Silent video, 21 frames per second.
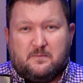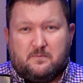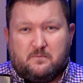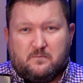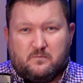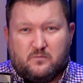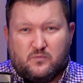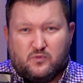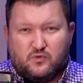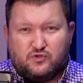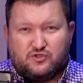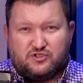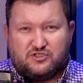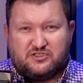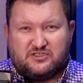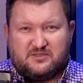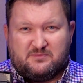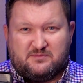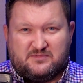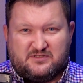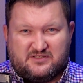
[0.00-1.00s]

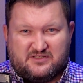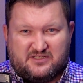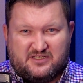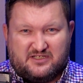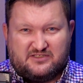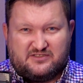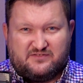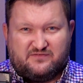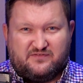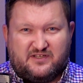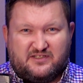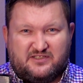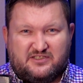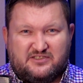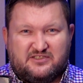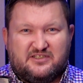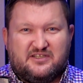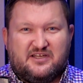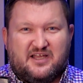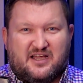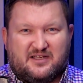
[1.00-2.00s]
musimy też
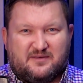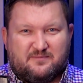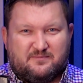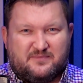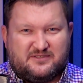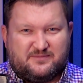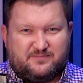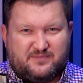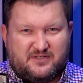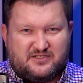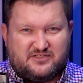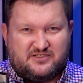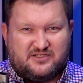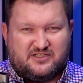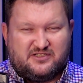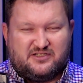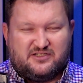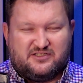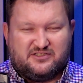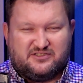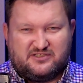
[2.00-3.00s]
wiedzieć, jak bezpiecznie
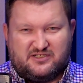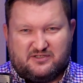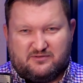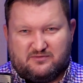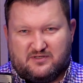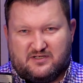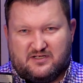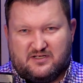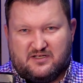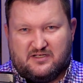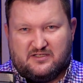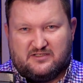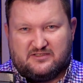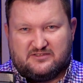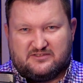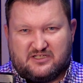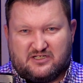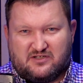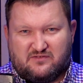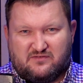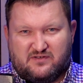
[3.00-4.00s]
się
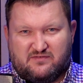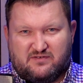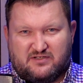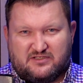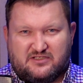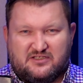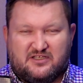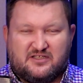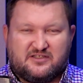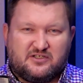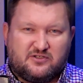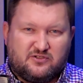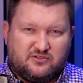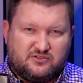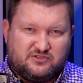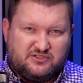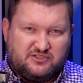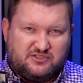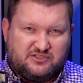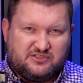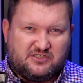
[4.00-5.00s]
zachowywać. Dlatego
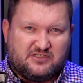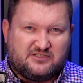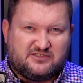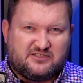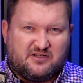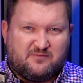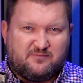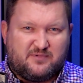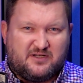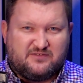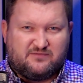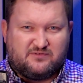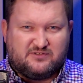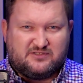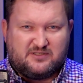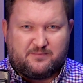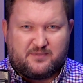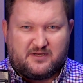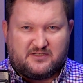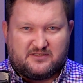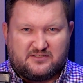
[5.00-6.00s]
dziś chciałem Państwu
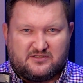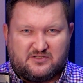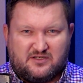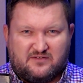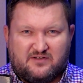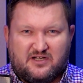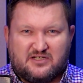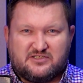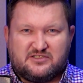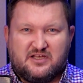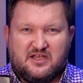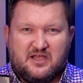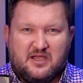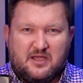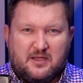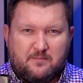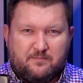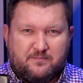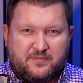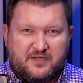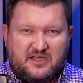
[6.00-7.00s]
zaprezentować
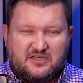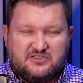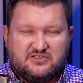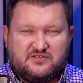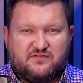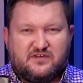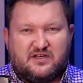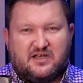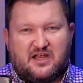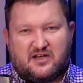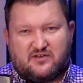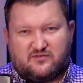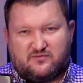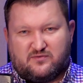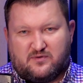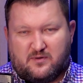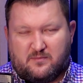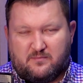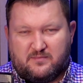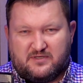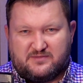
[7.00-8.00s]
pięć
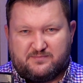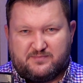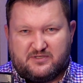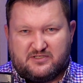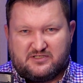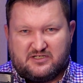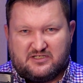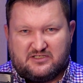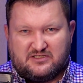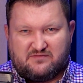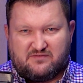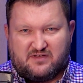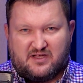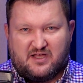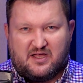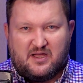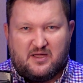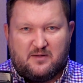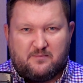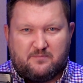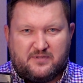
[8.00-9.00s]
filarów bezpieczeństwa,
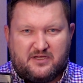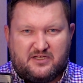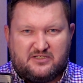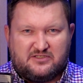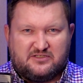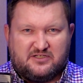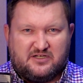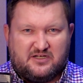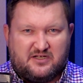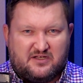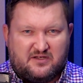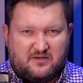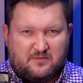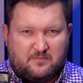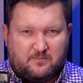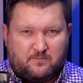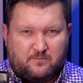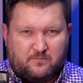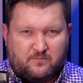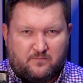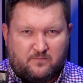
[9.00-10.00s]
pięć
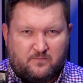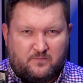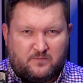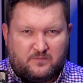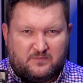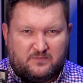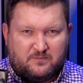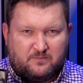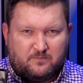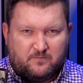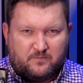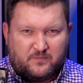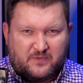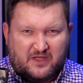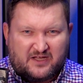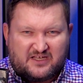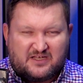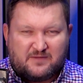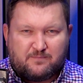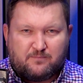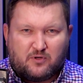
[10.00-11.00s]

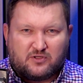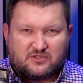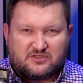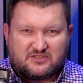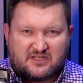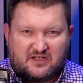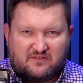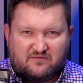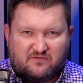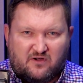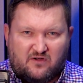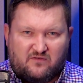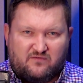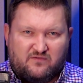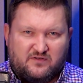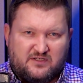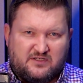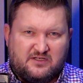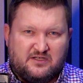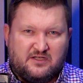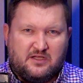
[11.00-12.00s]
takich
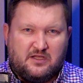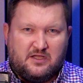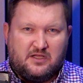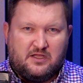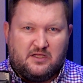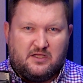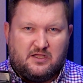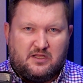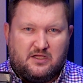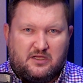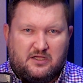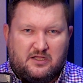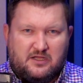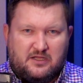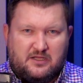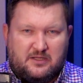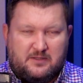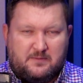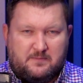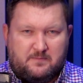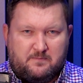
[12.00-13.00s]
podstawowych e,